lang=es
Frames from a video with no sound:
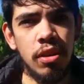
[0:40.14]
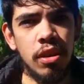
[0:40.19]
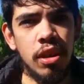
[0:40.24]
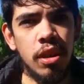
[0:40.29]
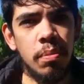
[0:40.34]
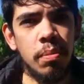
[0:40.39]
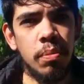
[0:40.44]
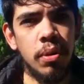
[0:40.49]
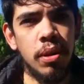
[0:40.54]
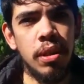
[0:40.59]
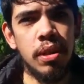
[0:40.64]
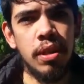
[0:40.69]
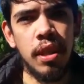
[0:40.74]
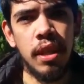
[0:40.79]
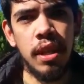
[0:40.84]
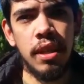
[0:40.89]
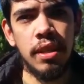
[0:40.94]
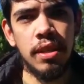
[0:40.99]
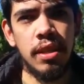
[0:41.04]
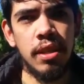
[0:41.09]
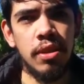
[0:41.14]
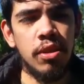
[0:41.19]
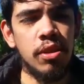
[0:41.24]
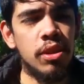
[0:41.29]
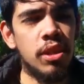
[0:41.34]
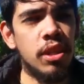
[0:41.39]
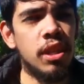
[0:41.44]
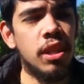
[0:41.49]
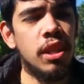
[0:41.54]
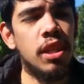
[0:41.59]
estamos viendo para todos
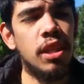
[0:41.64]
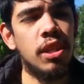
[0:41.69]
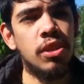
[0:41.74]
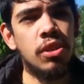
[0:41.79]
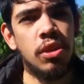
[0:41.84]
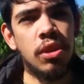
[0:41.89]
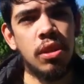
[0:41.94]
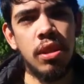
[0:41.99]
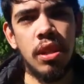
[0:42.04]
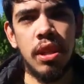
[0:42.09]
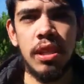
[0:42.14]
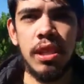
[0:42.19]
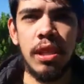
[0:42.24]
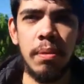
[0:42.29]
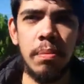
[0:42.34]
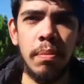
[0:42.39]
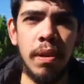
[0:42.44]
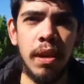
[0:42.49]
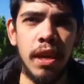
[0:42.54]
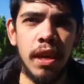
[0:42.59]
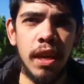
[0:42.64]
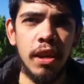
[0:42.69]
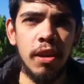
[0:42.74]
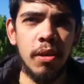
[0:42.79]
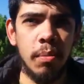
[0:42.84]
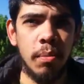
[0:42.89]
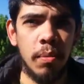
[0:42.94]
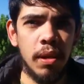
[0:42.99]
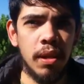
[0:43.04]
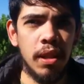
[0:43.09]
lados a ver qué puede llegar a estar
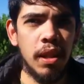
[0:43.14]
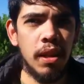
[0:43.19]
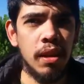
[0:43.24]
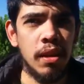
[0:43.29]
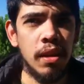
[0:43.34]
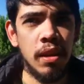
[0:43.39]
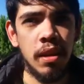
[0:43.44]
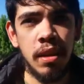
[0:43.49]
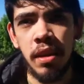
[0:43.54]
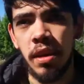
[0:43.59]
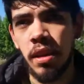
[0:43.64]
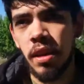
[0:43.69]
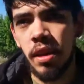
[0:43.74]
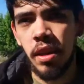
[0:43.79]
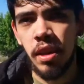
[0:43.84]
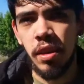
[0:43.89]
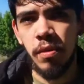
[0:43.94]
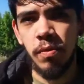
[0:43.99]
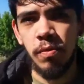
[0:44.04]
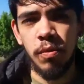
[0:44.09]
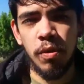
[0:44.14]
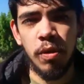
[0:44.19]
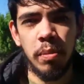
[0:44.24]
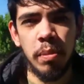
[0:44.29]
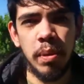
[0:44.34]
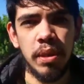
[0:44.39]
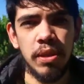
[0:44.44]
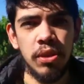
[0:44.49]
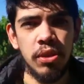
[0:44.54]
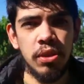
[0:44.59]
negociando, qué puede estar
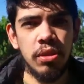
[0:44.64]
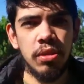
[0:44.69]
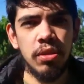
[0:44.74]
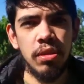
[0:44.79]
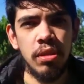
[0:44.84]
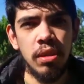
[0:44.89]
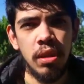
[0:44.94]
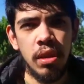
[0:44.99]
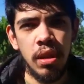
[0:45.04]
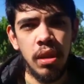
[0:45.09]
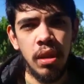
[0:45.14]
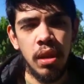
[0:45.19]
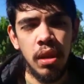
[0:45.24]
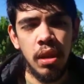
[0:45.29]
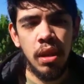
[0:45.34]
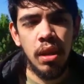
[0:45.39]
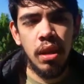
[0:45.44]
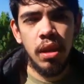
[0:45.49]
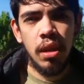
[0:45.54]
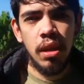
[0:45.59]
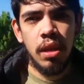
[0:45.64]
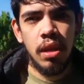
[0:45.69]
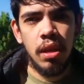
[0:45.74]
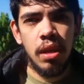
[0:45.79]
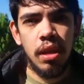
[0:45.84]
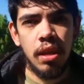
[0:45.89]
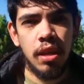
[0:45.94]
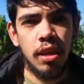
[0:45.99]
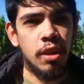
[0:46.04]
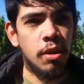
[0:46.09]
haciendo, así que de ellos de allá para
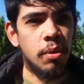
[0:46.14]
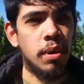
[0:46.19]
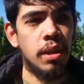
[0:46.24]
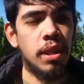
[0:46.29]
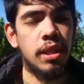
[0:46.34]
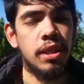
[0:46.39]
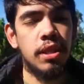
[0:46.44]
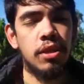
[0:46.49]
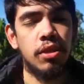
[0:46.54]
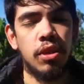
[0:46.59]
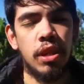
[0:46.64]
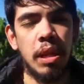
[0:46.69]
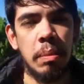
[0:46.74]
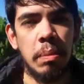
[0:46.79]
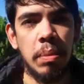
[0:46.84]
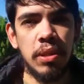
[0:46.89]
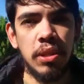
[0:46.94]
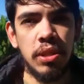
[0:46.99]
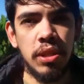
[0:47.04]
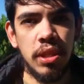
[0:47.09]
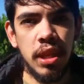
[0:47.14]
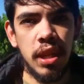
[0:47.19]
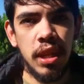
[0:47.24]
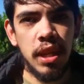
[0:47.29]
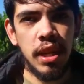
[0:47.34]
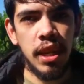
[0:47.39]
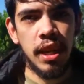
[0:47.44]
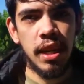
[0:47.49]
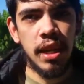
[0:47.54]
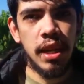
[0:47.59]
acá nos mandan
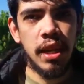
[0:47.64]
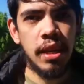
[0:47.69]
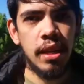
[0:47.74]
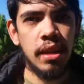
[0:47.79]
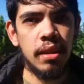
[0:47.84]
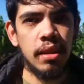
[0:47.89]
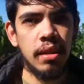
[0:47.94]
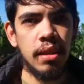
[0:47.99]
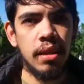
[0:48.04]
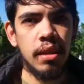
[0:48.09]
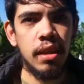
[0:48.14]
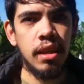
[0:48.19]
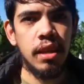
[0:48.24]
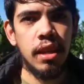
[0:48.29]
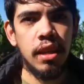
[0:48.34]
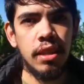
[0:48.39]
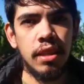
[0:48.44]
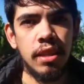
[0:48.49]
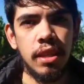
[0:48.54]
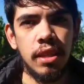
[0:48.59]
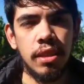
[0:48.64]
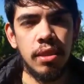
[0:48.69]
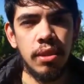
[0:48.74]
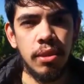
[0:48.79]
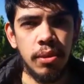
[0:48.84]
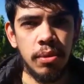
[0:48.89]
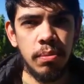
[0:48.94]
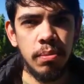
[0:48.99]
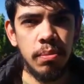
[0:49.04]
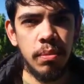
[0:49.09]
información y
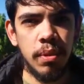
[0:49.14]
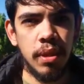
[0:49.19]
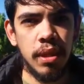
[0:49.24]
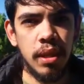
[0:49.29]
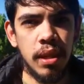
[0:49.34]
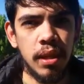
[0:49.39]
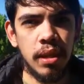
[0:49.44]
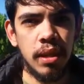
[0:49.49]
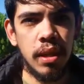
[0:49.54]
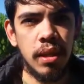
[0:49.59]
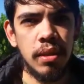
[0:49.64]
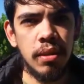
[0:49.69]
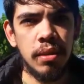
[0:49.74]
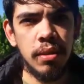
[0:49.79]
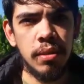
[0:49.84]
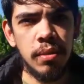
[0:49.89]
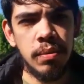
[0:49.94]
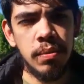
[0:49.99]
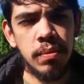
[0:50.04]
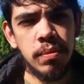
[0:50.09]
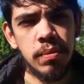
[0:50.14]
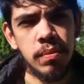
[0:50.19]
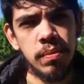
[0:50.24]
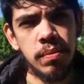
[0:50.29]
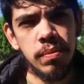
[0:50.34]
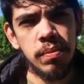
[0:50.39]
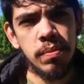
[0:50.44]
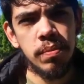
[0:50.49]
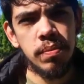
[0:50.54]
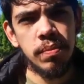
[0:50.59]
nos van diciendo qué paso a seguir
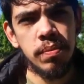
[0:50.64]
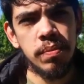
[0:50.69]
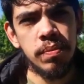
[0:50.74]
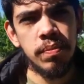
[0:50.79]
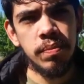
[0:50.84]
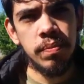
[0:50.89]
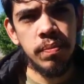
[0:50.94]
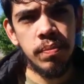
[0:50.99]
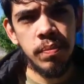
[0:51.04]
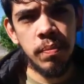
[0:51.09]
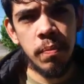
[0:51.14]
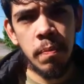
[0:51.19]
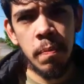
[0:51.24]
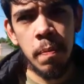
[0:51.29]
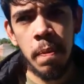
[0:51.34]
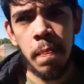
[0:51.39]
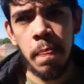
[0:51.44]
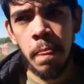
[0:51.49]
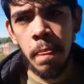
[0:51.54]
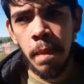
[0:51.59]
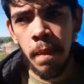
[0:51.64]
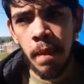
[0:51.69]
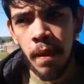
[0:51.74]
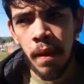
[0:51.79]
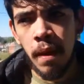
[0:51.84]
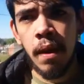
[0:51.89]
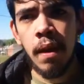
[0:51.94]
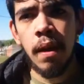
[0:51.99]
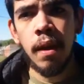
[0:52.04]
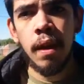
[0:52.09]
acá ir haciendo.
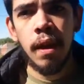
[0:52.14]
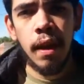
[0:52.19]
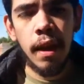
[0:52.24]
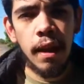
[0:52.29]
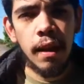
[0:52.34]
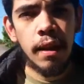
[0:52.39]
Eh,